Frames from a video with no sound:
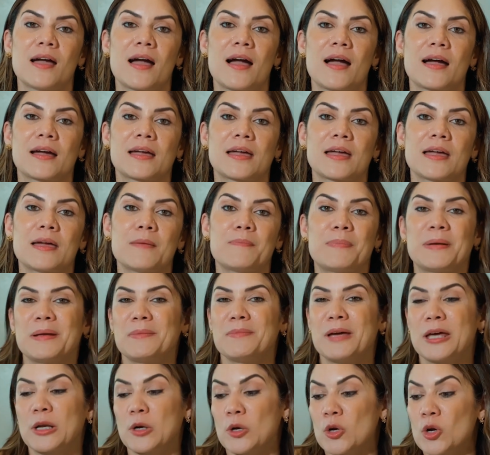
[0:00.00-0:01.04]
a que
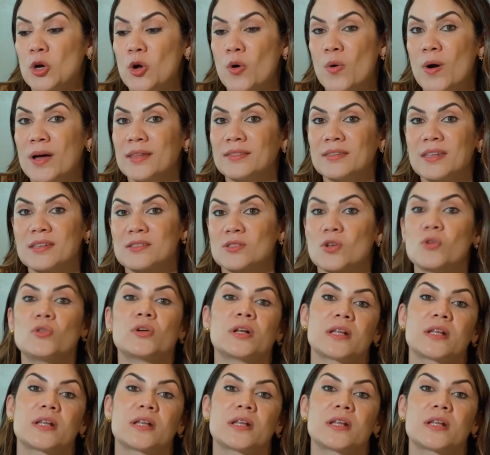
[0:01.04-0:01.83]
primero no andes con